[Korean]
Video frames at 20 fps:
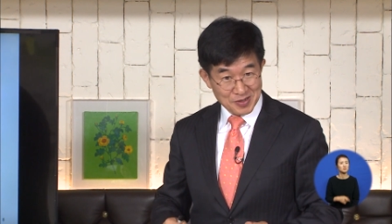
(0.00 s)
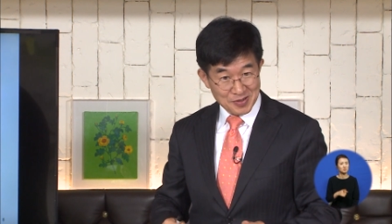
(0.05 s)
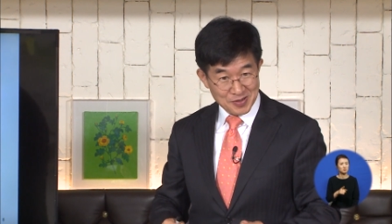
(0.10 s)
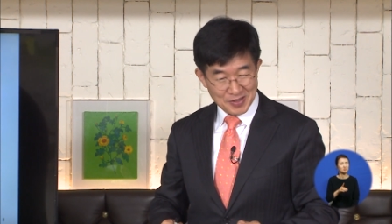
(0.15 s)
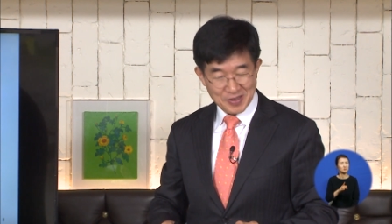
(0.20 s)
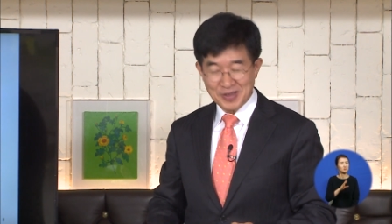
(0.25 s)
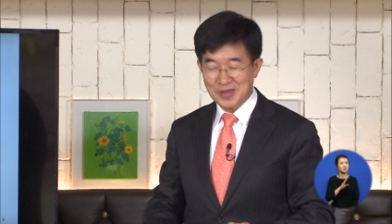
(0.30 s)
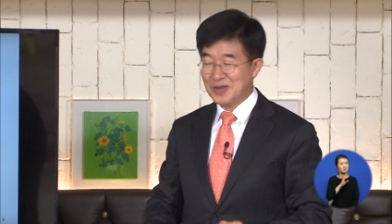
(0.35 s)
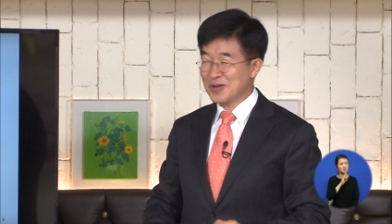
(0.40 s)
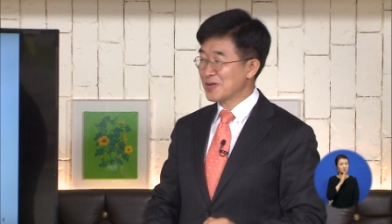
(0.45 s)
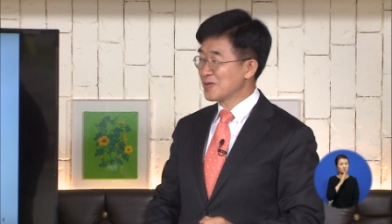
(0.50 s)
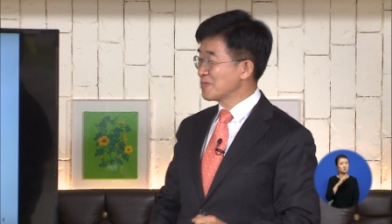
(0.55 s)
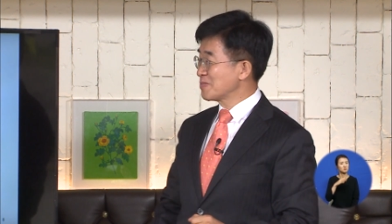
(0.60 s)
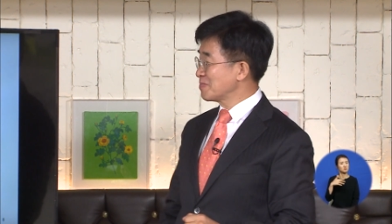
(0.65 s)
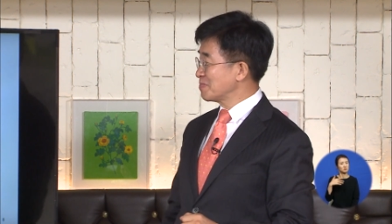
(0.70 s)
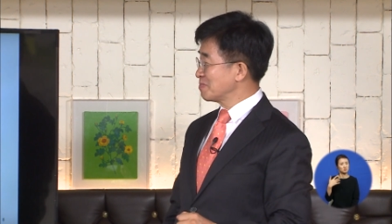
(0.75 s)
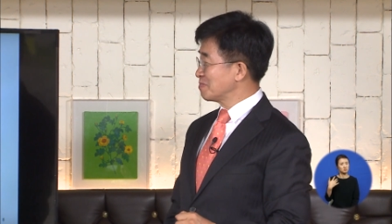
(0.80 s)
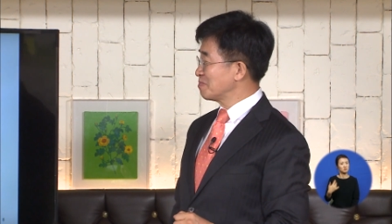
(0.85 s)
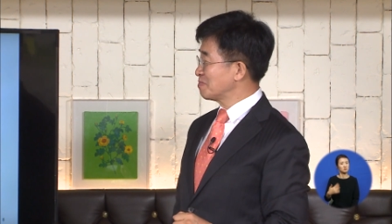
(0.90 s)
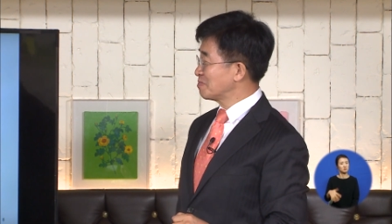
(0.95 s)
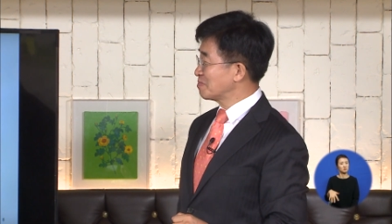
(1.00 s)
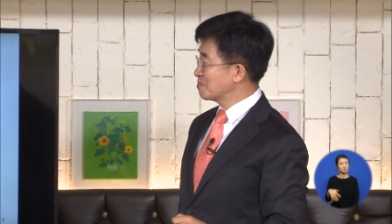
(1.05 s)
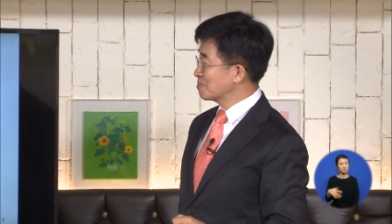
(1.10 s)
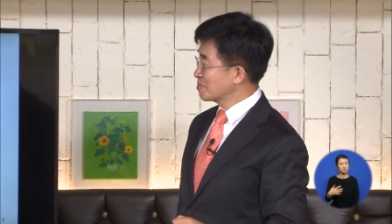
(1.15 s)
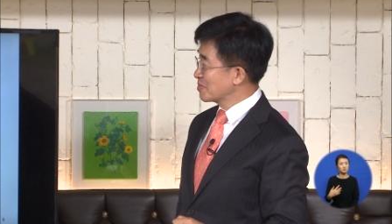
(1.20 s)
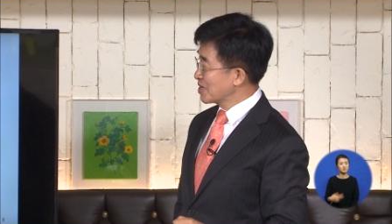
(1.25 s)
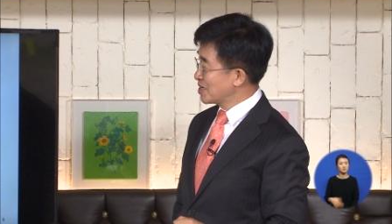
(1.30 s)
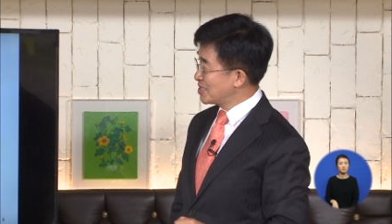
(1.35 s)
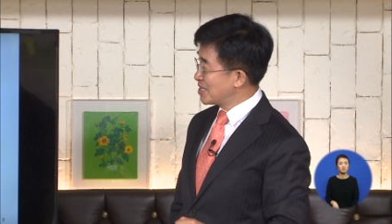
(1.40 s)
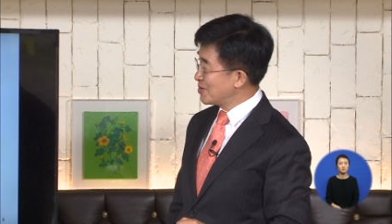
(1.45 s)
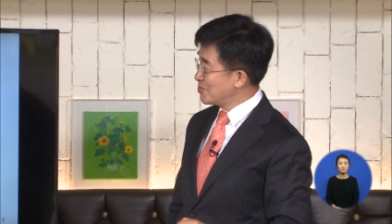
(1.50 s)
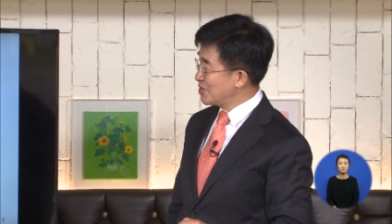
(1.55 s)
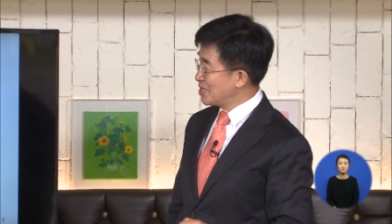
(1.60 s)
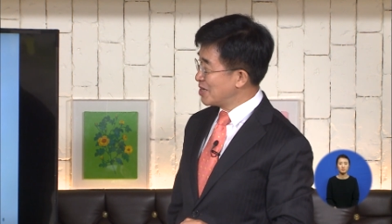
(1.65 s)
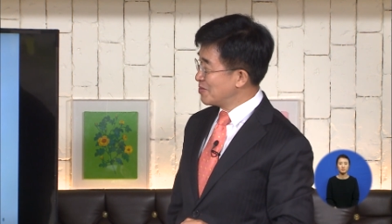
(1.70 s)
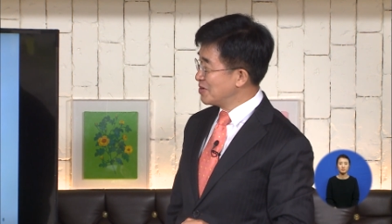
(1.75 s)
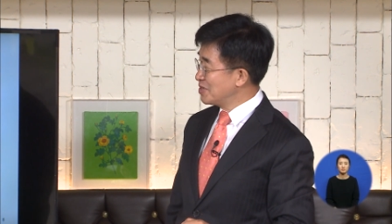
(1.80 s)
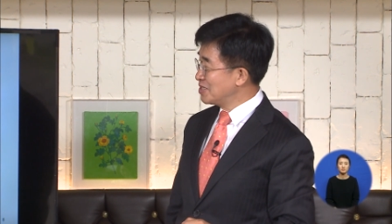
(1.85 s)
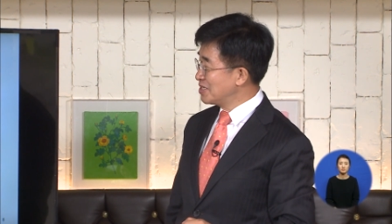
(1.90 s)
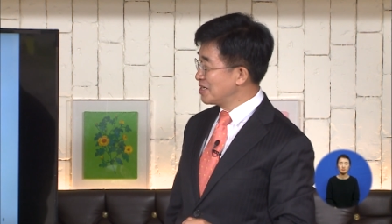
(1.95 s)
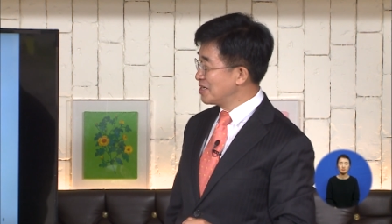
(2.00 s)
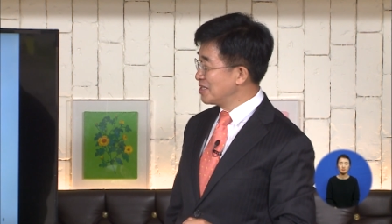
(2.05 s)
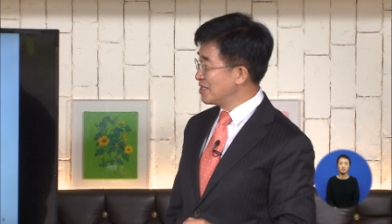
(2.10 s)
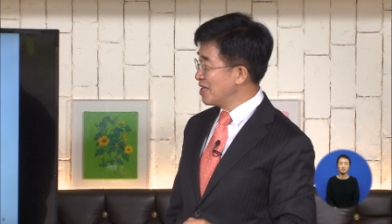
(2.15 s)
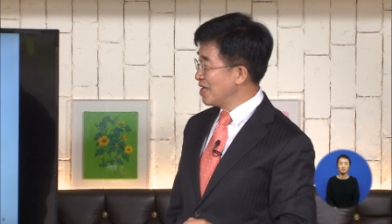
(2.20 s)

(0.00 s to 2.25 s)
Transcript: 예. 그다음에 네 번째는